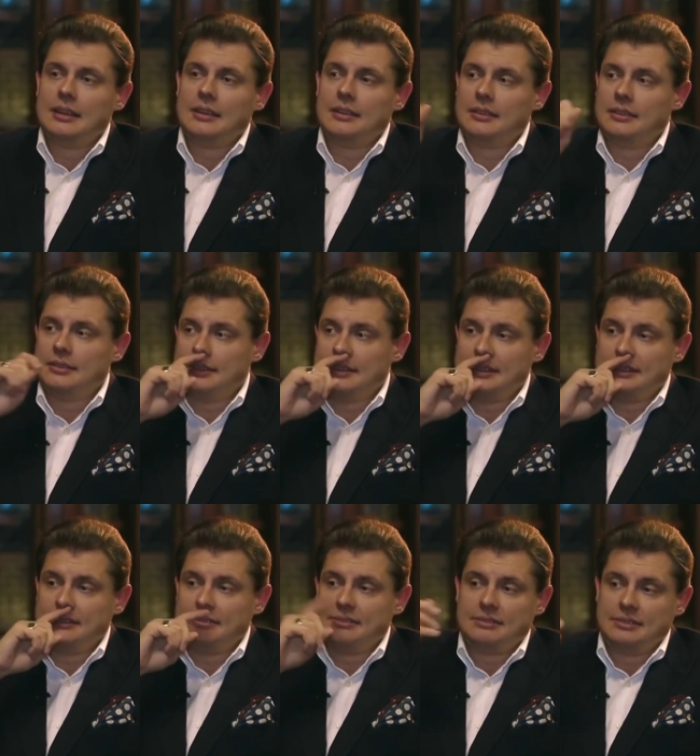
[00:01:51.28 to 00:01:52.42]
Э,
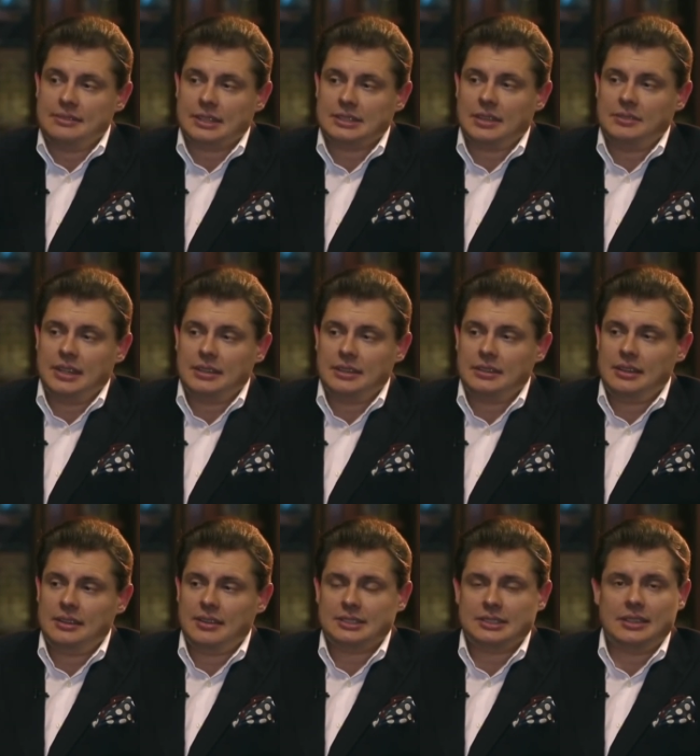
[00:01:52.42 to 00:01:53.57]
на самом деле это
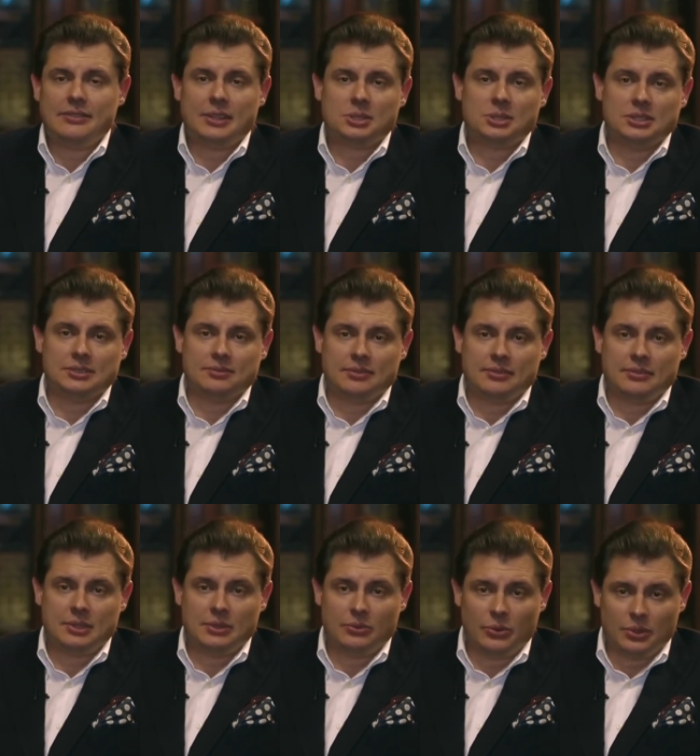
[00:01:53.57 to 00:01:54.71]
левацкий фашизм
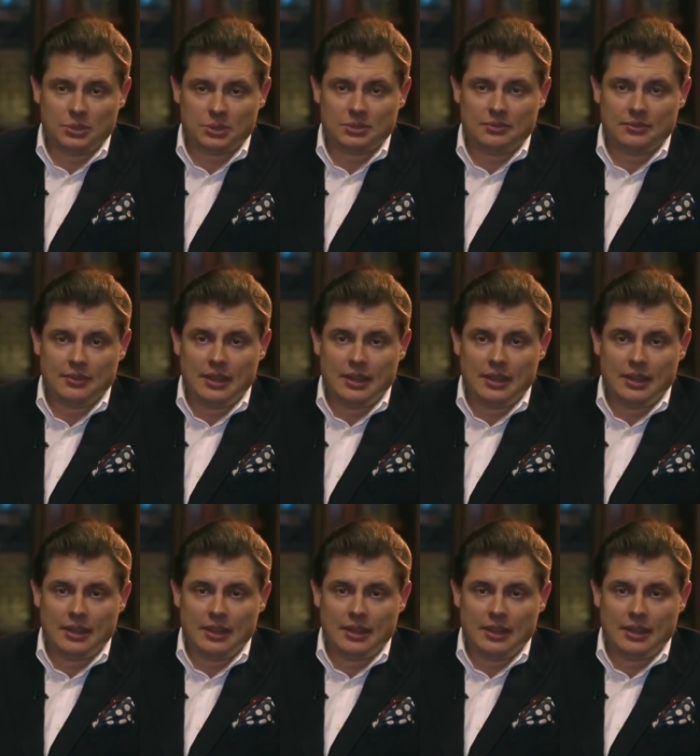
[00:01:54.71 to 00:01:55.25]
всего лишь.